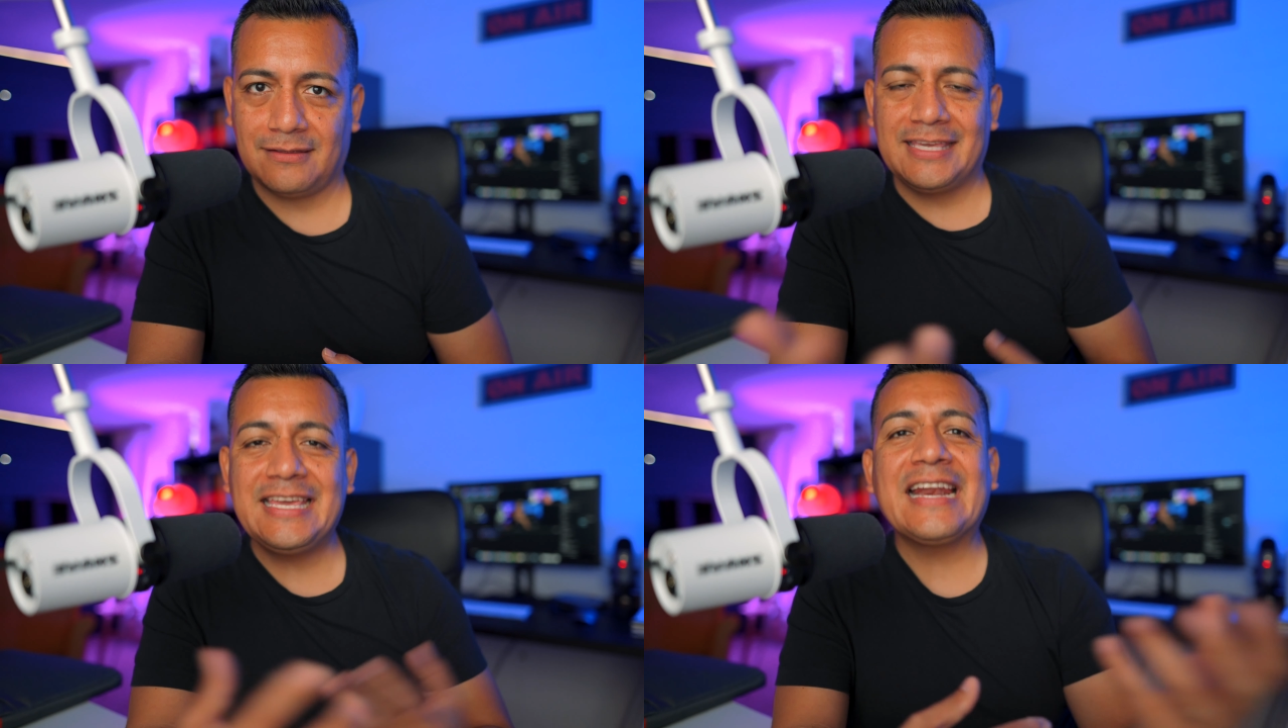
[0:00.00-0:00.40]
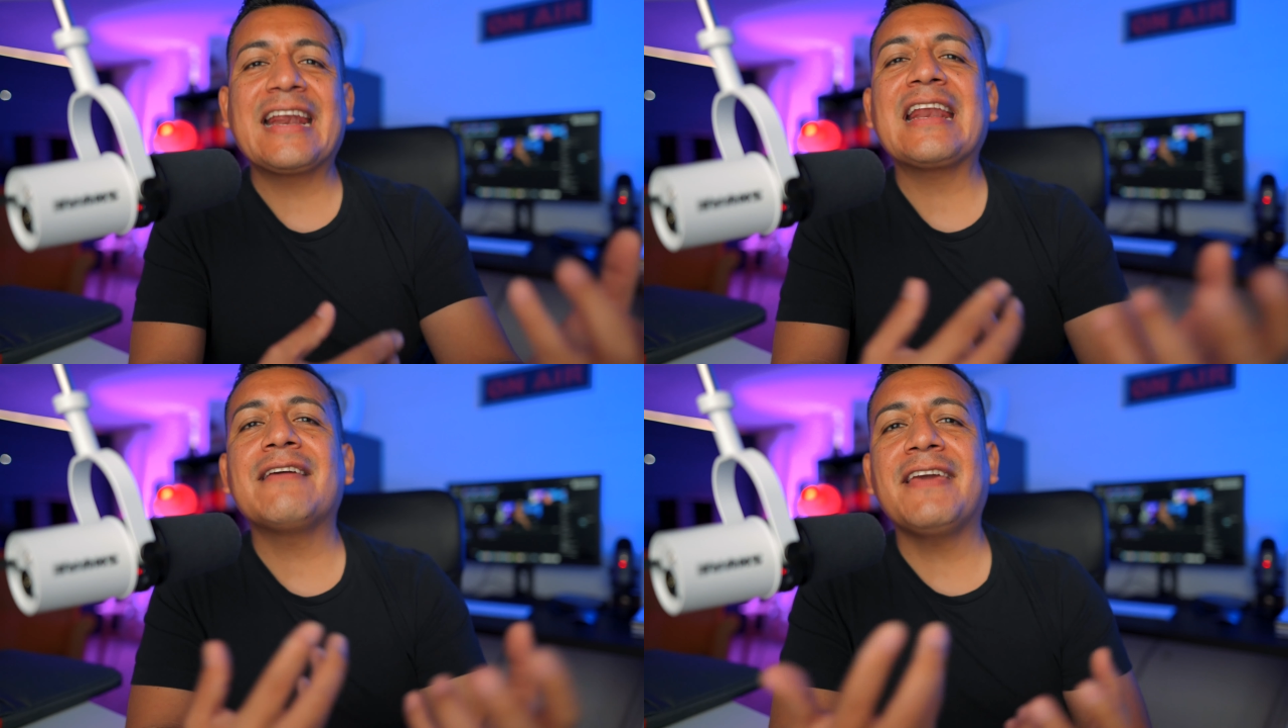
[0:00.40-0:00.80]
Quien
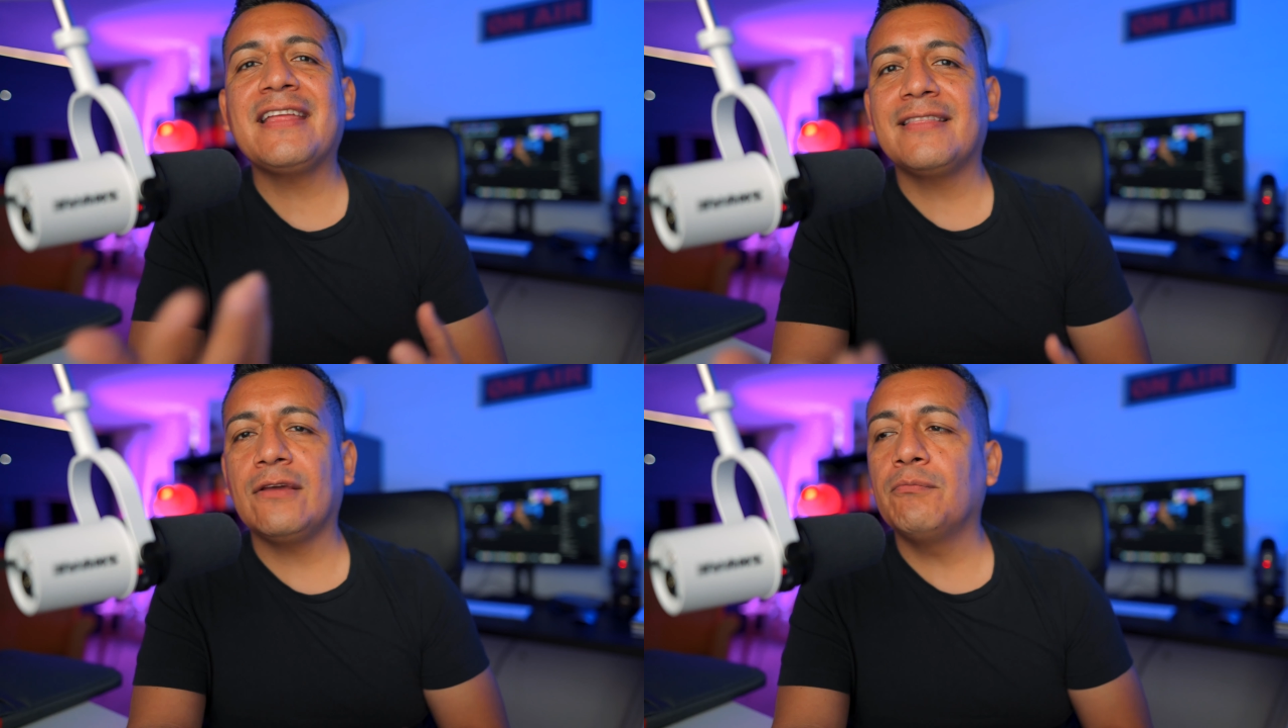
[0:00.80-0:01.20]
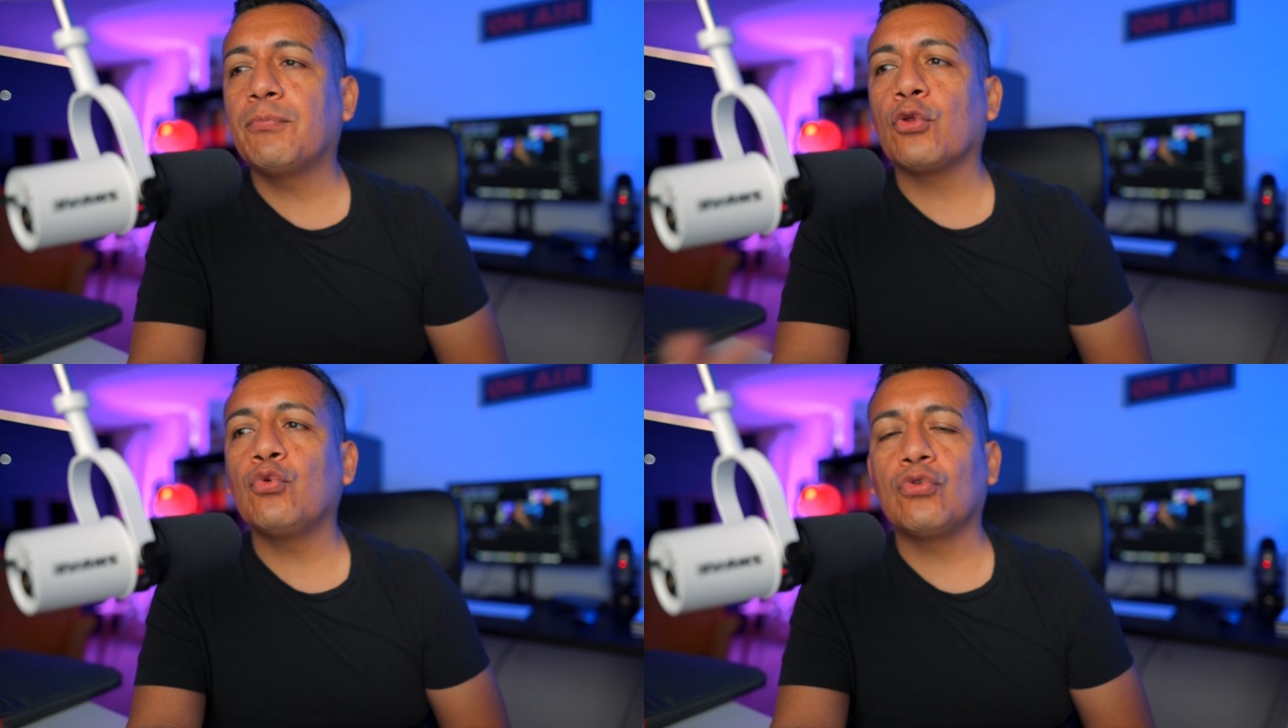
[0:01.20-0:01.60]
revende un
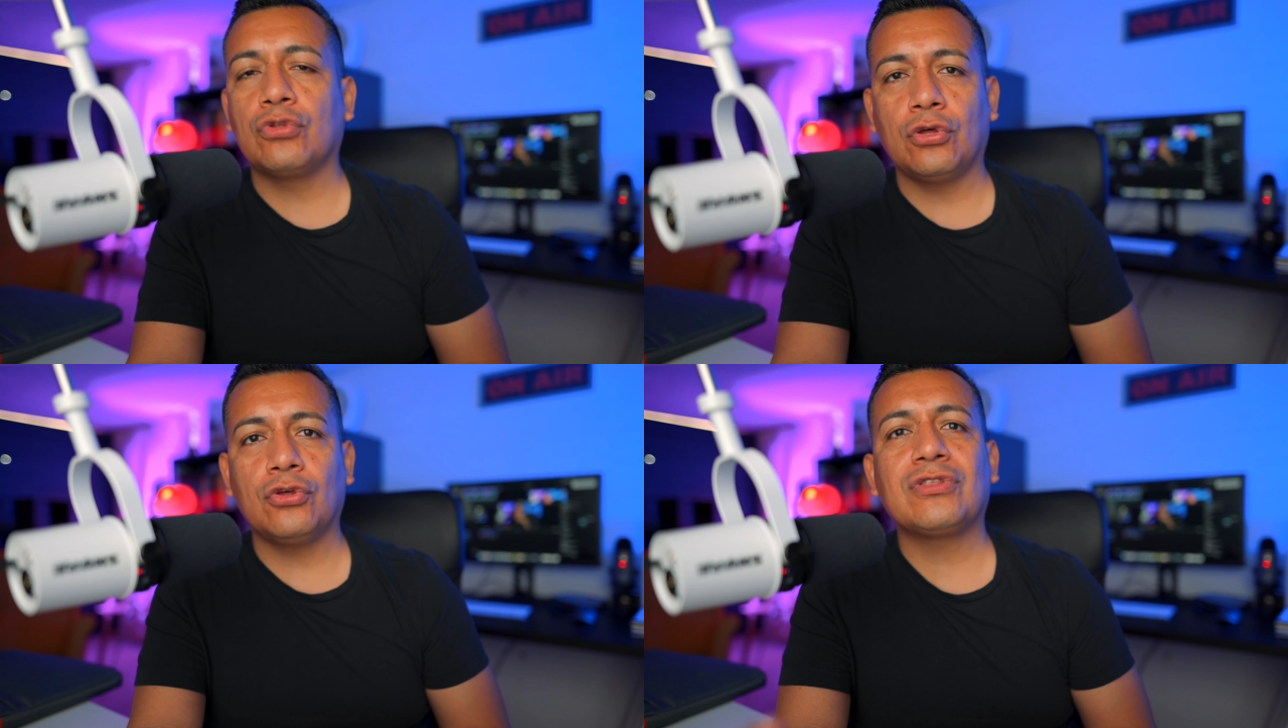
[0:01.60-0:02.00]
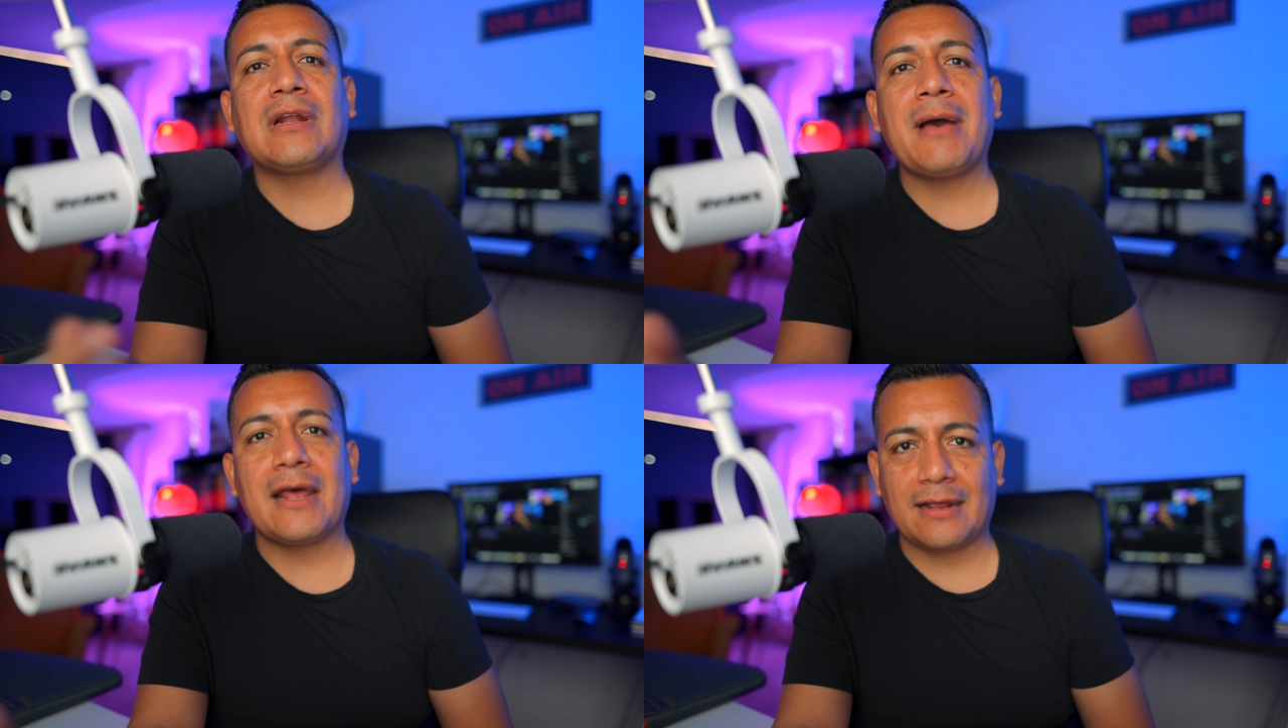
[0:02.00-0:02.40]
producto de otra
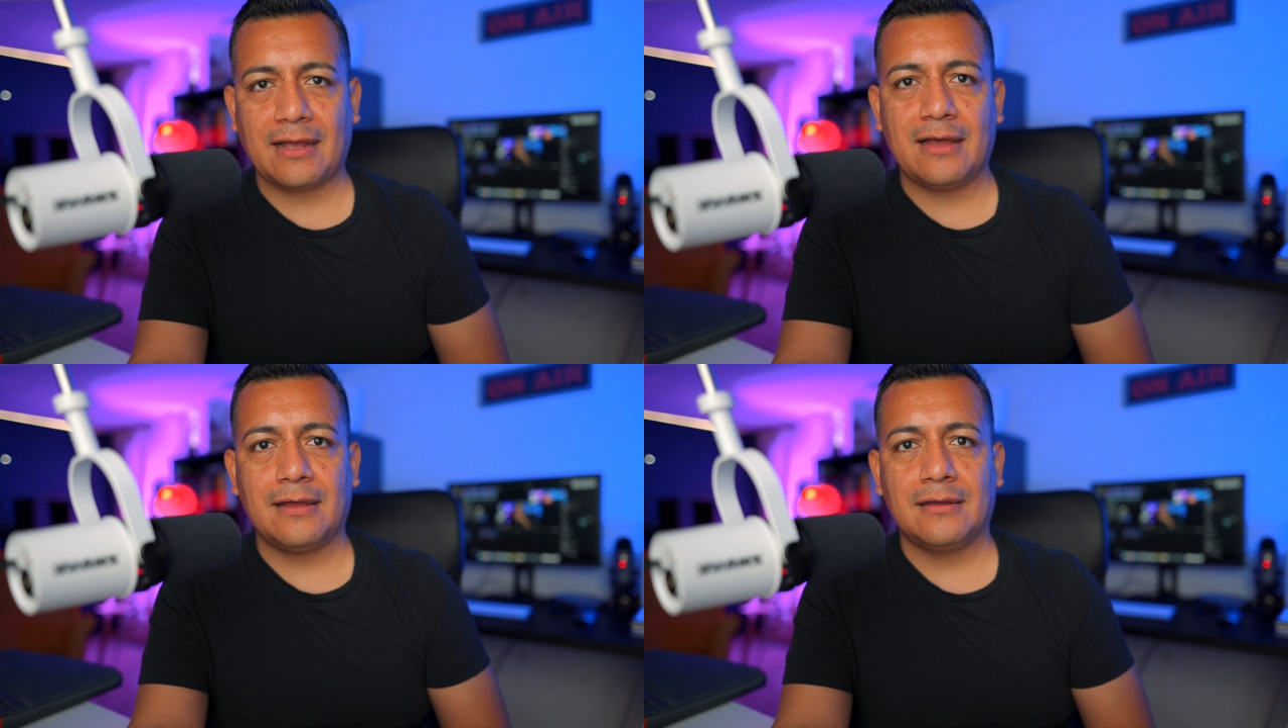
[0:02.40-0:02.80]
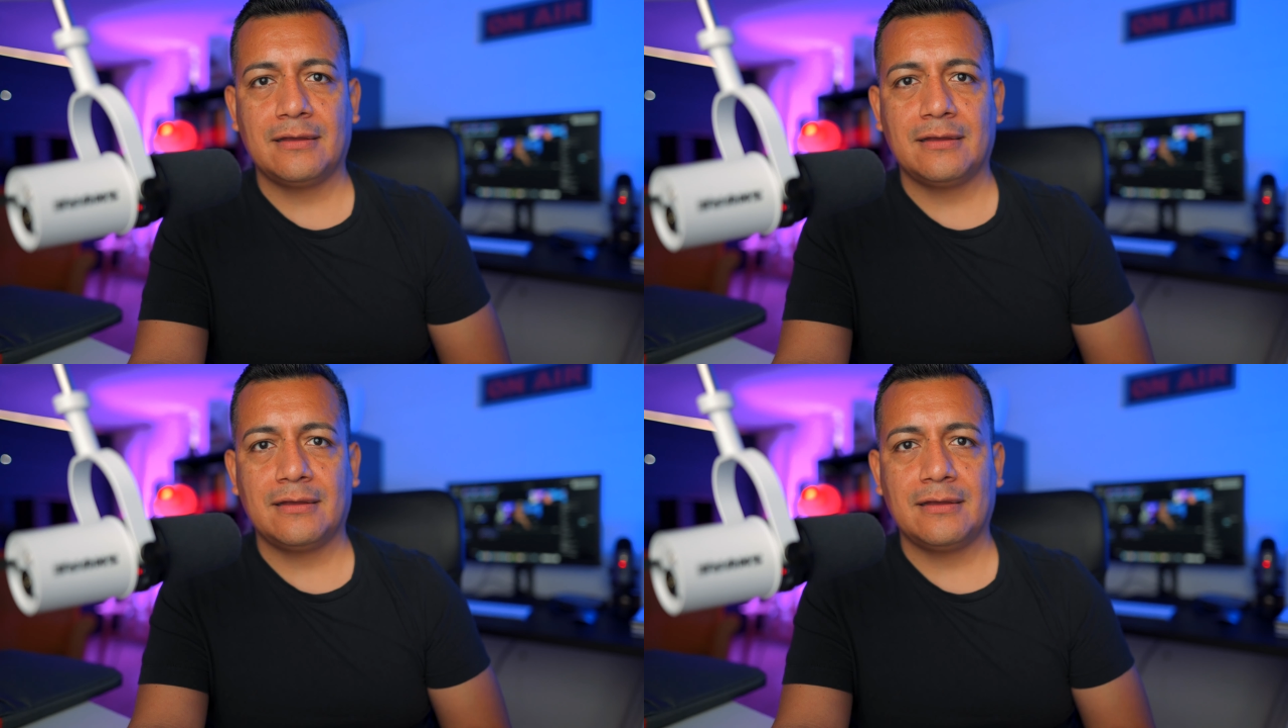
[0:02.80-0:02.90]
marca